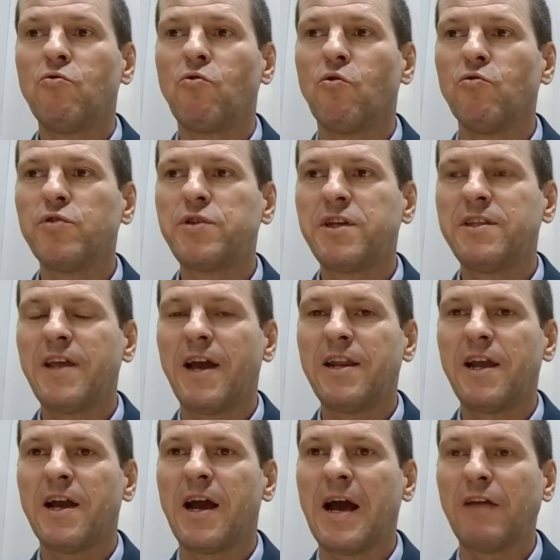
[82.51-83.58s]
considere
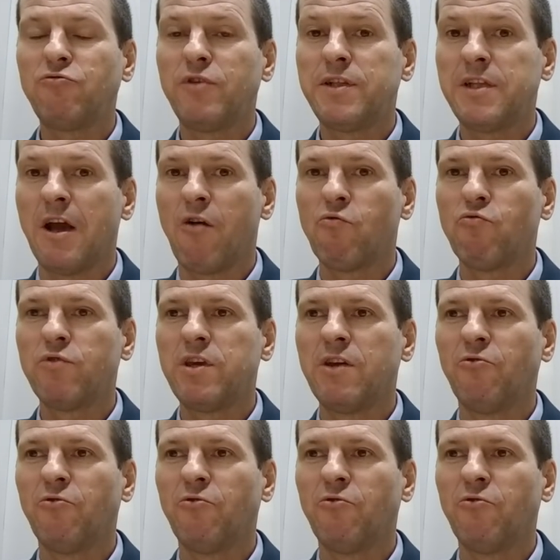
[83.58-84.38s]
errado esse algo que